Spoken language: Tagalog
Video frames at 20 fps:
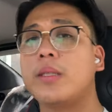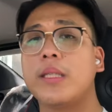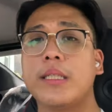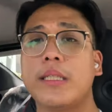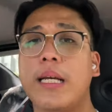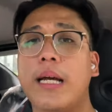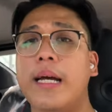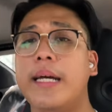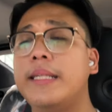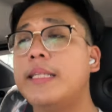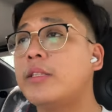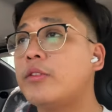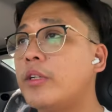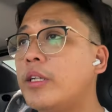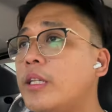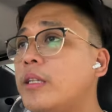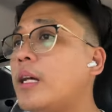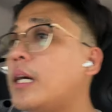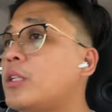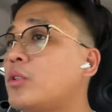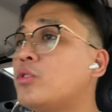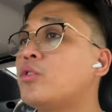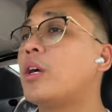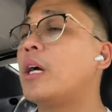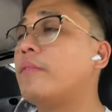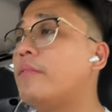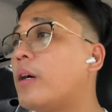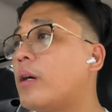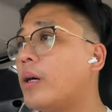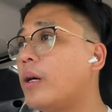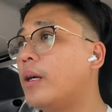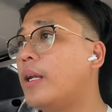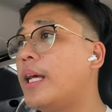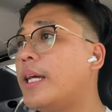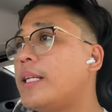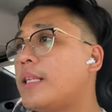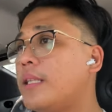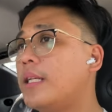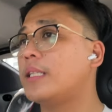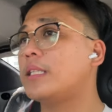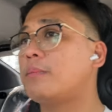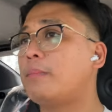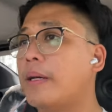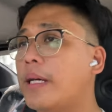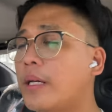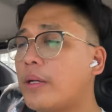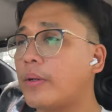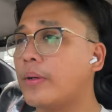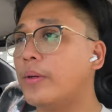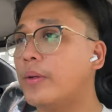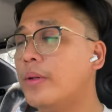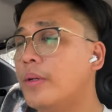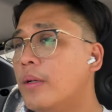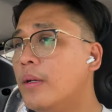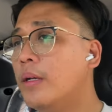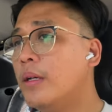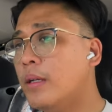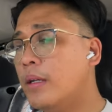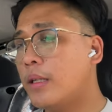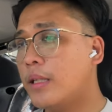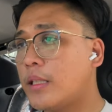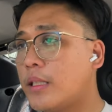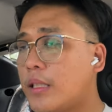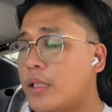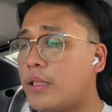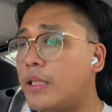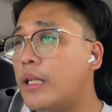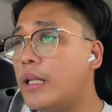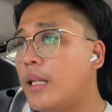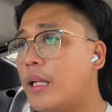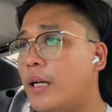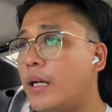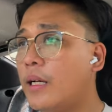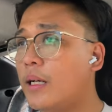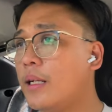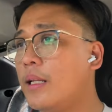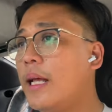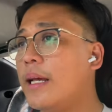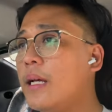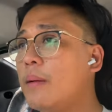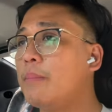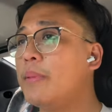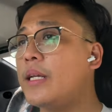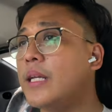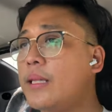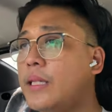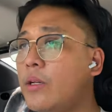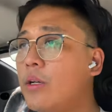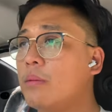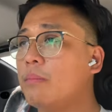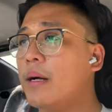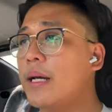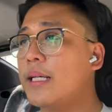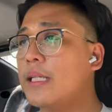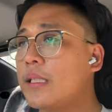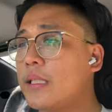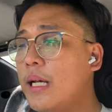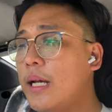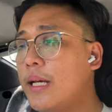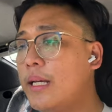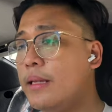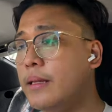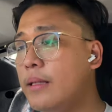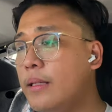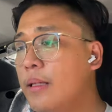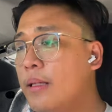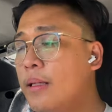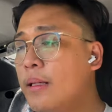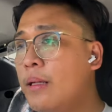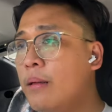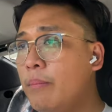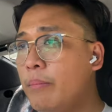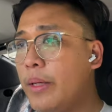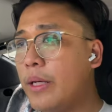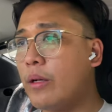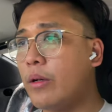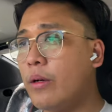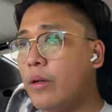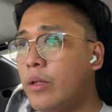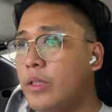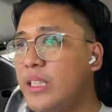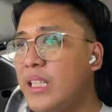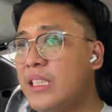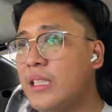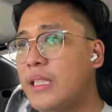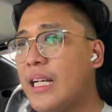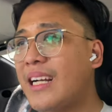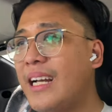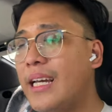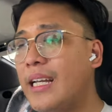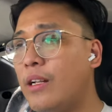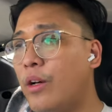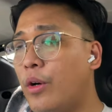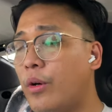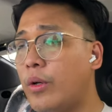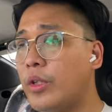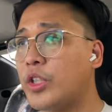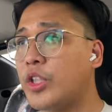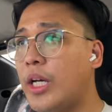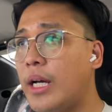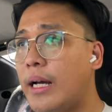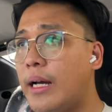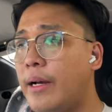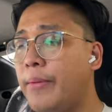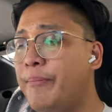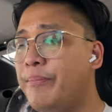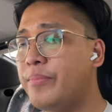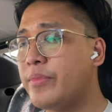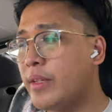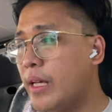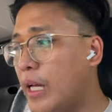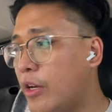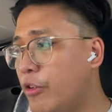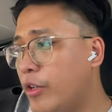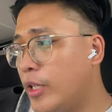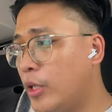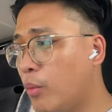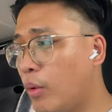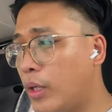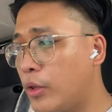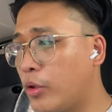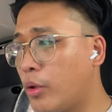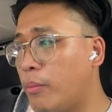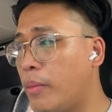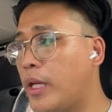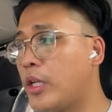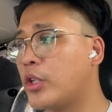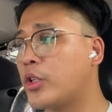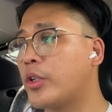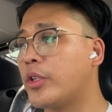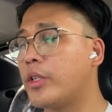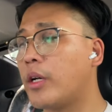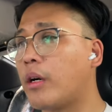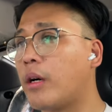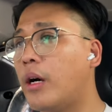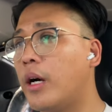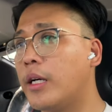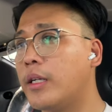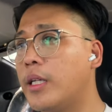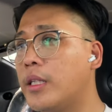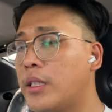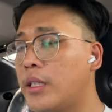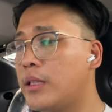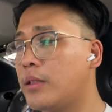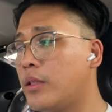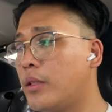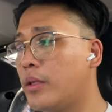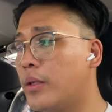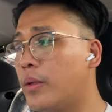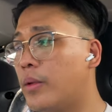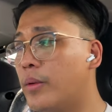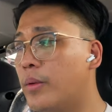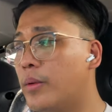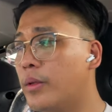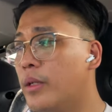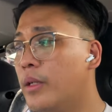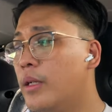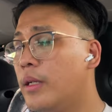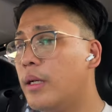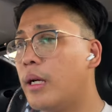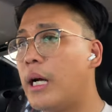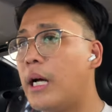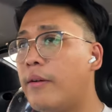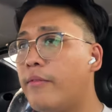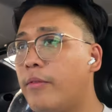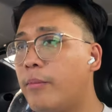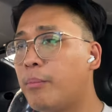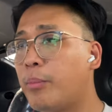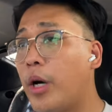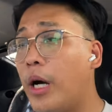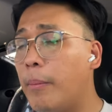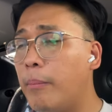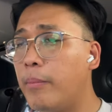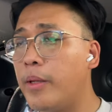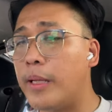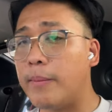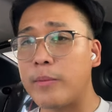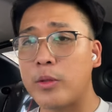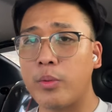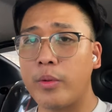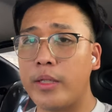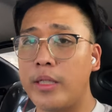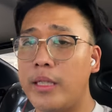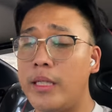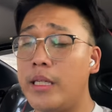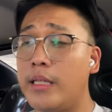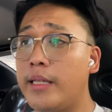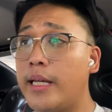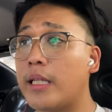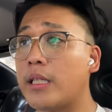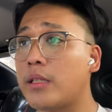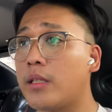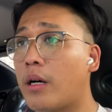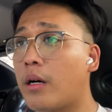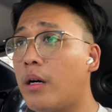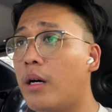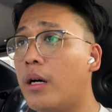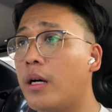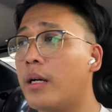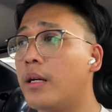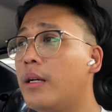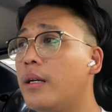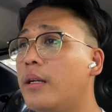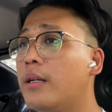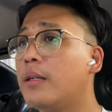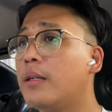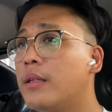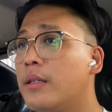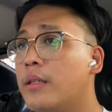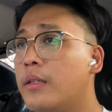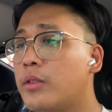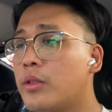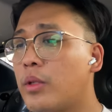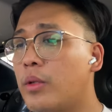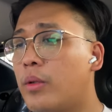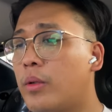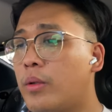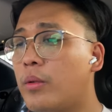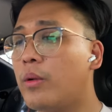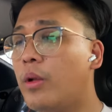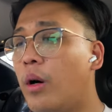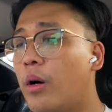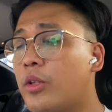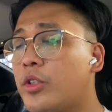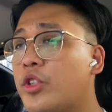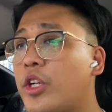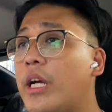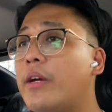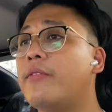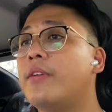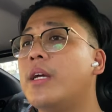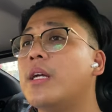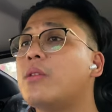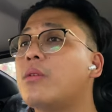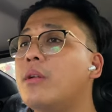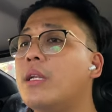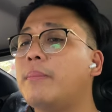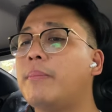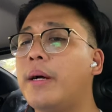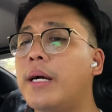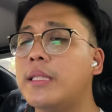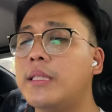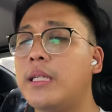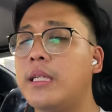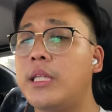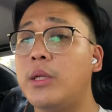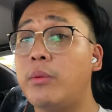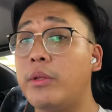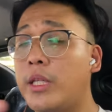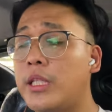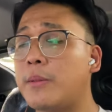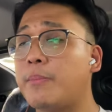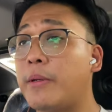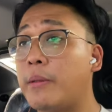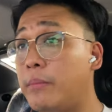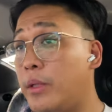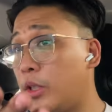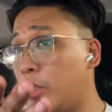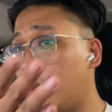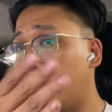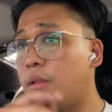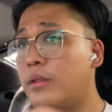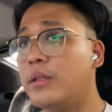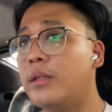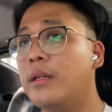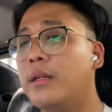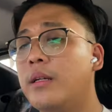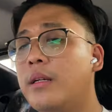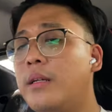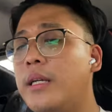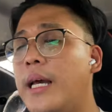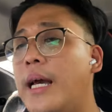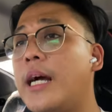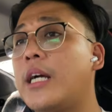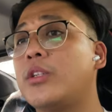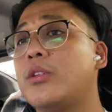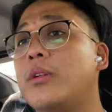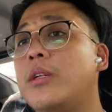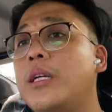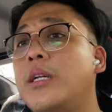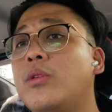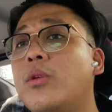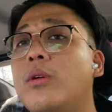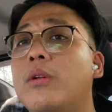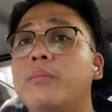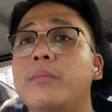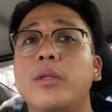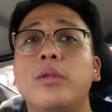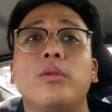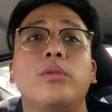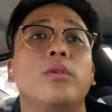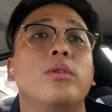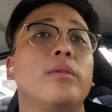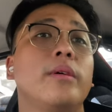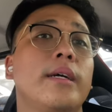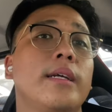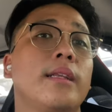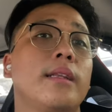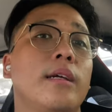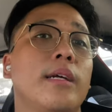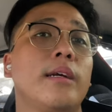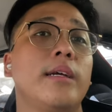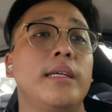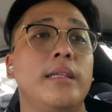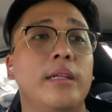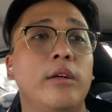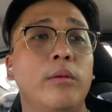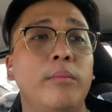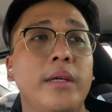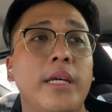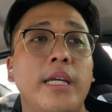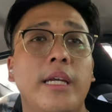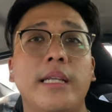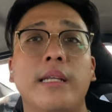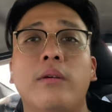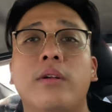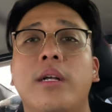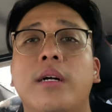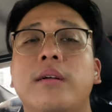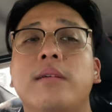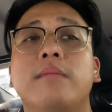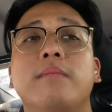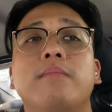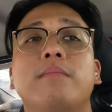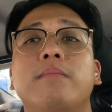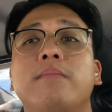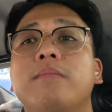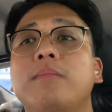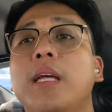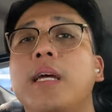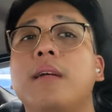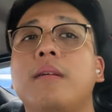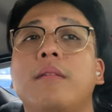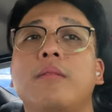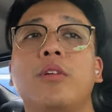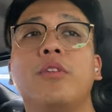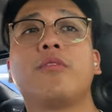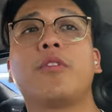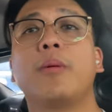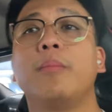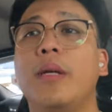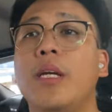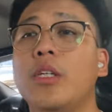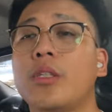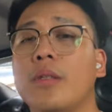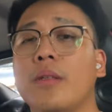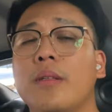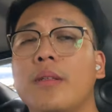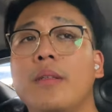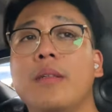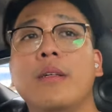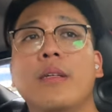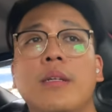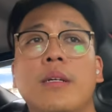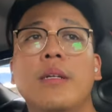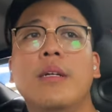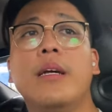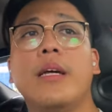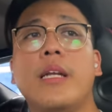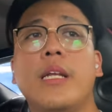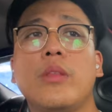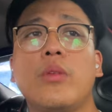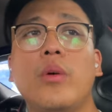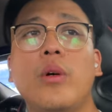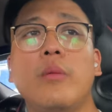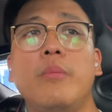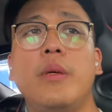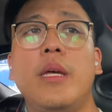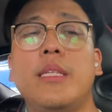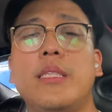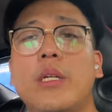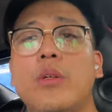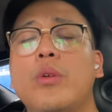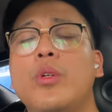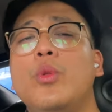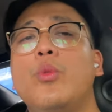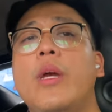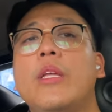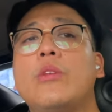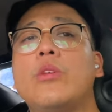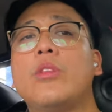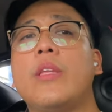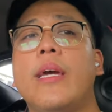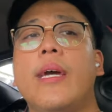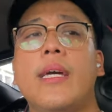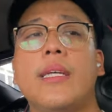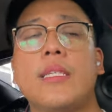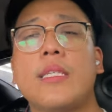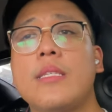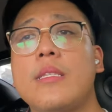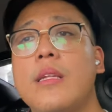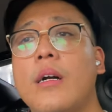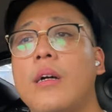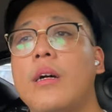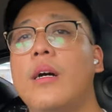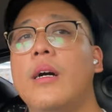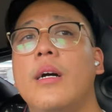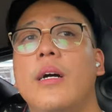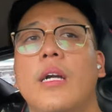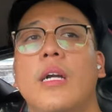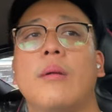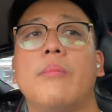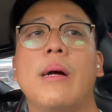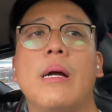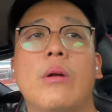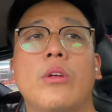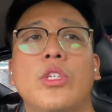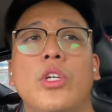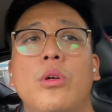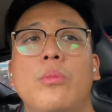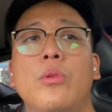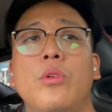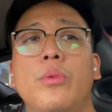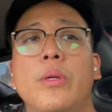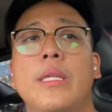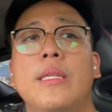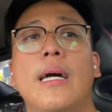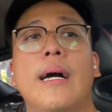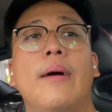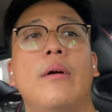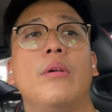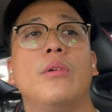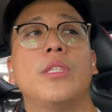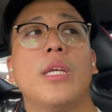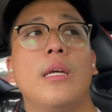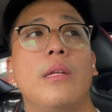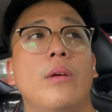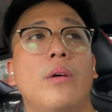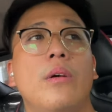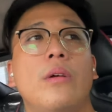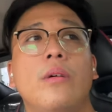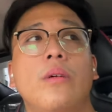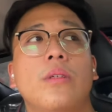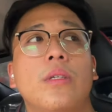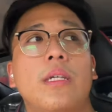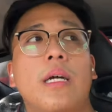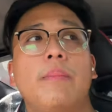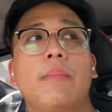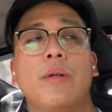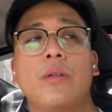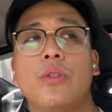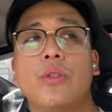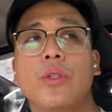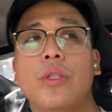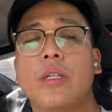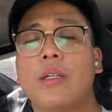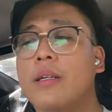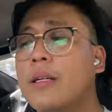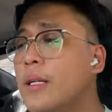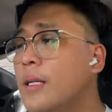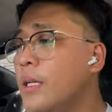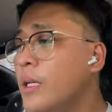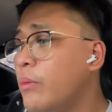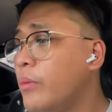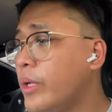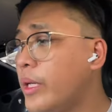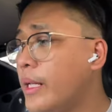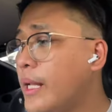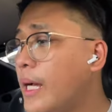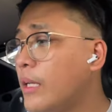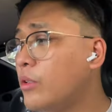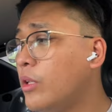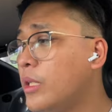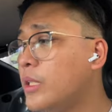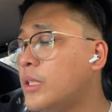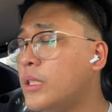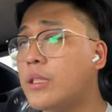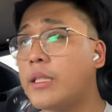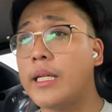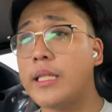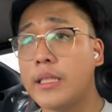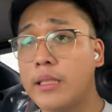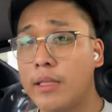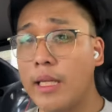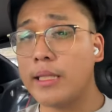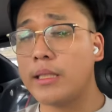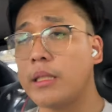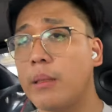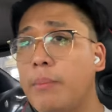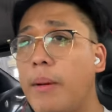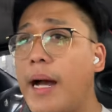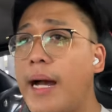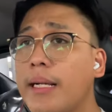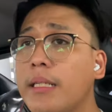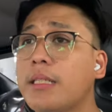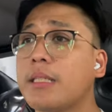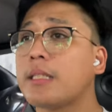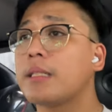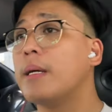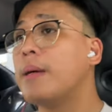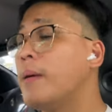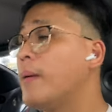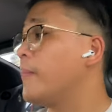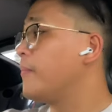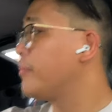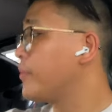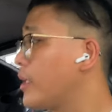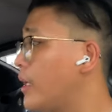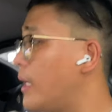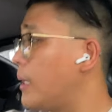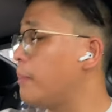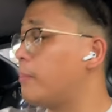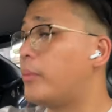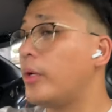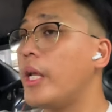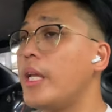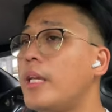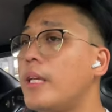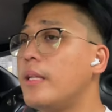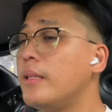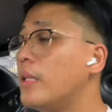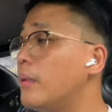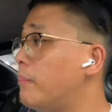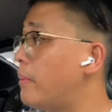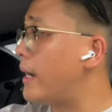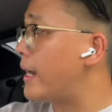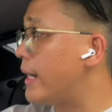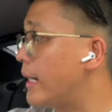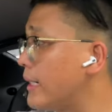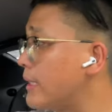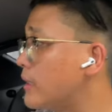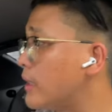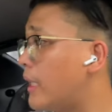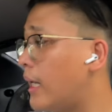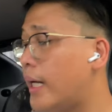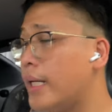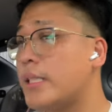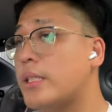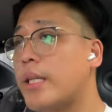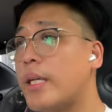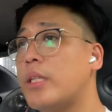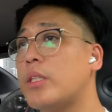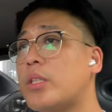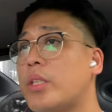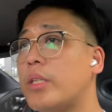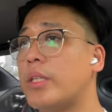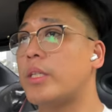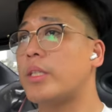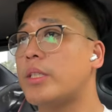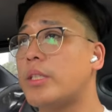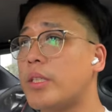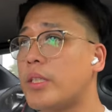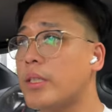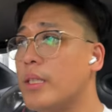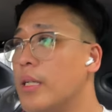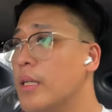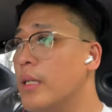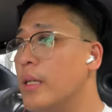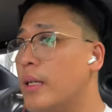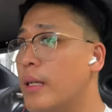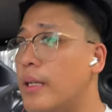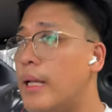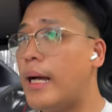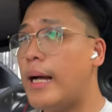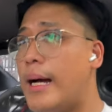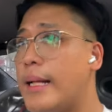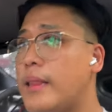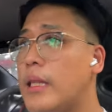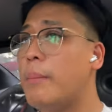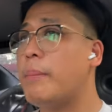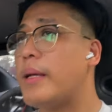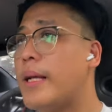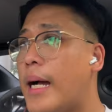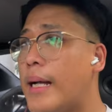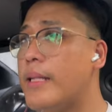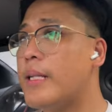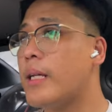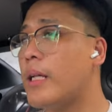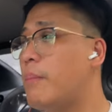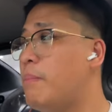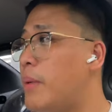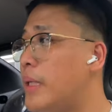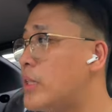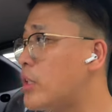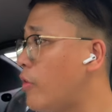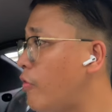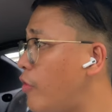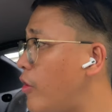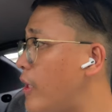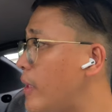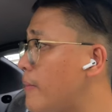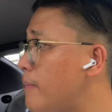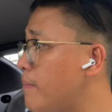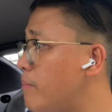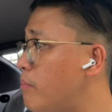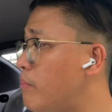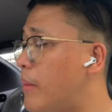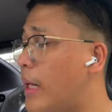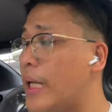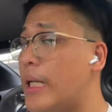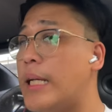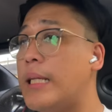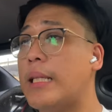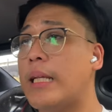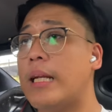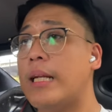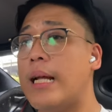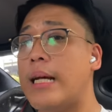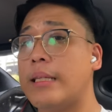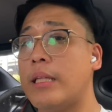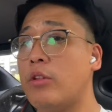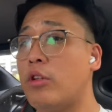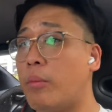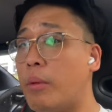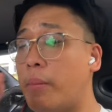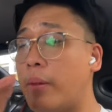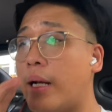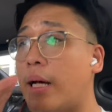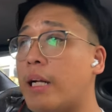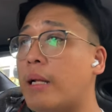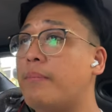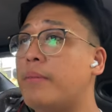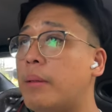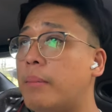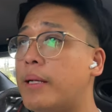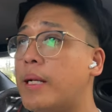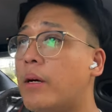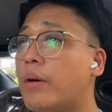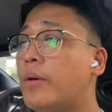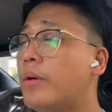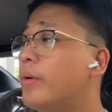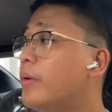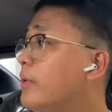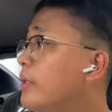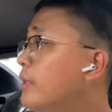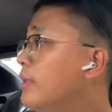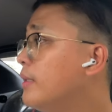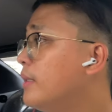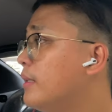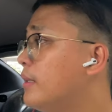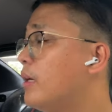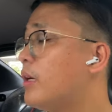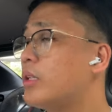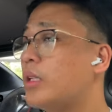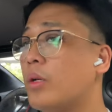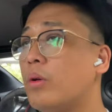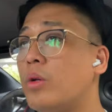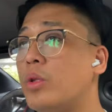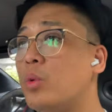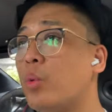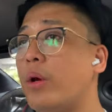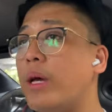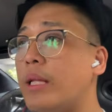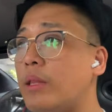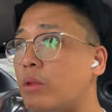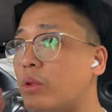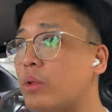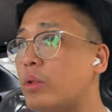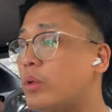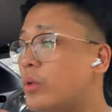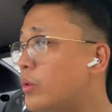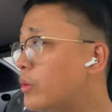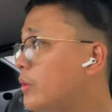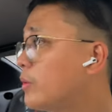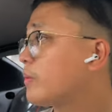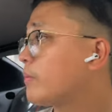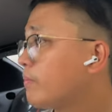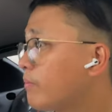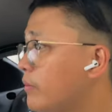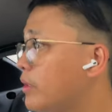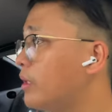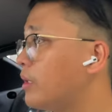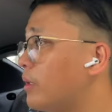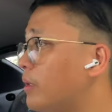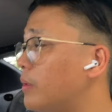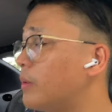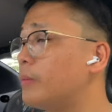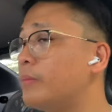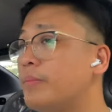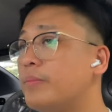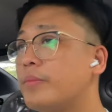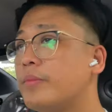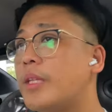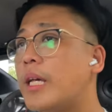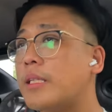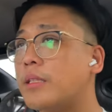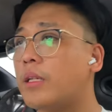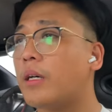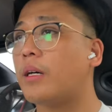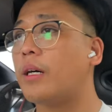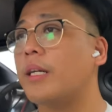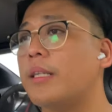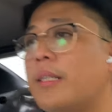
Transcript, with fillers: aside it's really nice to drive a car like this pero it's still a liability on my side pero since taga Iloco siya I really want to make sure the car doesn't you know have problems when he gets the car so long driving it to Lipa City with his permission actually told me to do it. Nag humingi rin ako ng like confirmation. And he told me it's a good way to test the car bago siya umuwi daw sa Ilocos. Sabi ko, sure, we can actually stress test the bags. Okay, break in the bags, the height sensors, lahat, ng mechanical bits of it. Makikita na natin kung may mararamdaman ako. That's a good way to, you know, test the car